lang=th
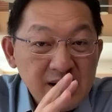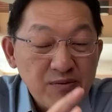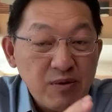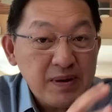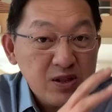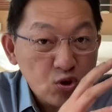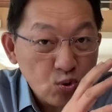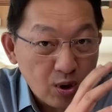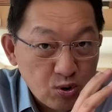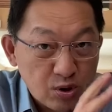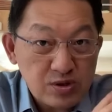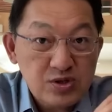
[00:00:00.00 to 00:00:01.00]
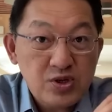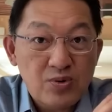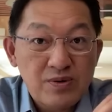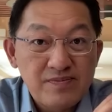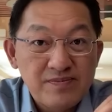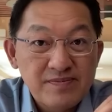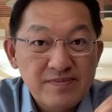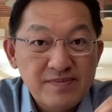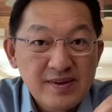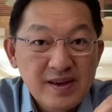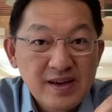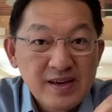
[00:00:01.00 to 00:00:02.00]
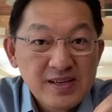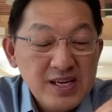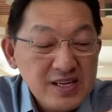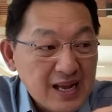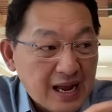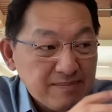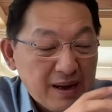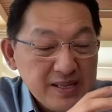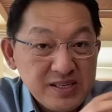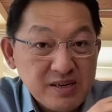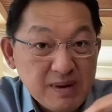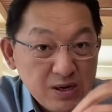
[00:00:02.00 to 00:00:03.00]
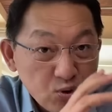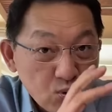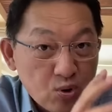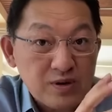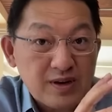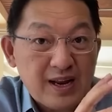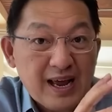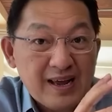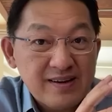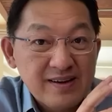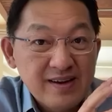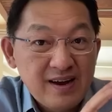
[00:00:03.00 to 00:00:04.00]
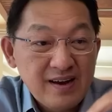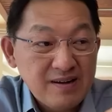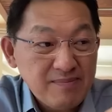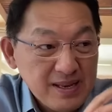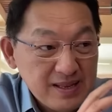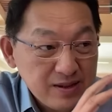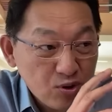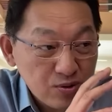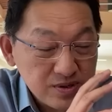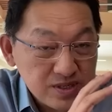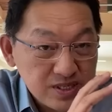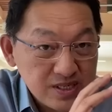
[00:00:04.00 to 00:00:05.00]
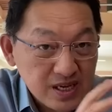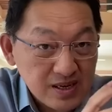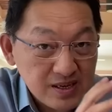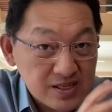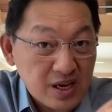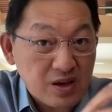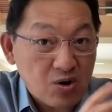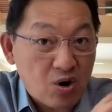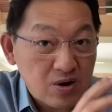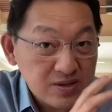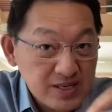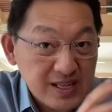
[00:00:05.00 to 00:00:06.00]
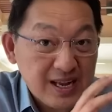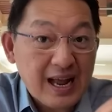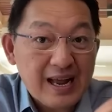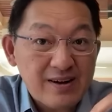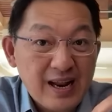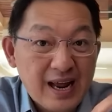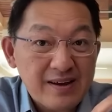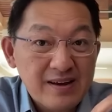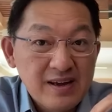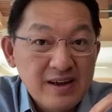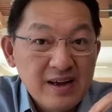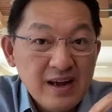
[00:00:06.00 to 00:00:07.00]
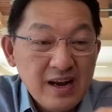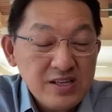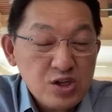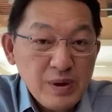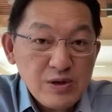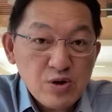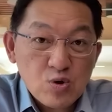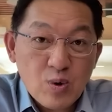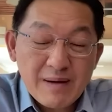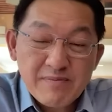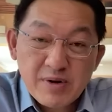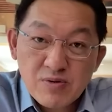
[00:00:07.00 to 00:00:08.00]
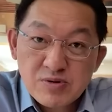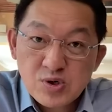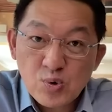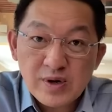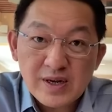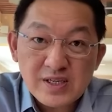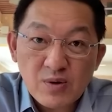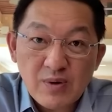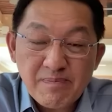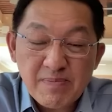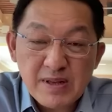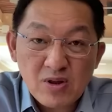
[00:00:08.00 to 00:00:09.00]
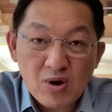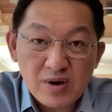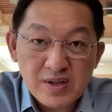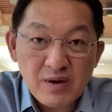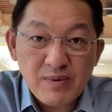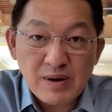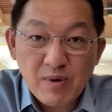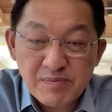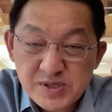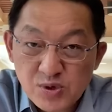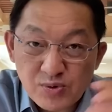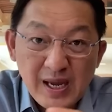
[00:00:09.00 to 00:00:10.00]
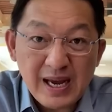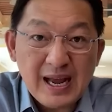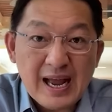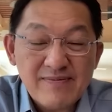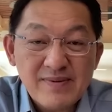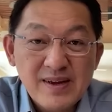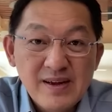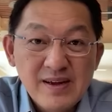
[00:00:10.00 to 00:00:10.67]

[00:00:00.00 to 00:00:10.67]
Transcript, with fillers: เรียกว่าเป็นตัวขนส่งซึ่งสามารถที่จะบรรทุกคนก็ได้หรือบรรทุกสิ่งของสินค้าก็ได้และจะวิ่งด้วยความเร็วสูงเนื่องจากว่าเป็นท่อที่เรียกว่าระบบสุญญากาศ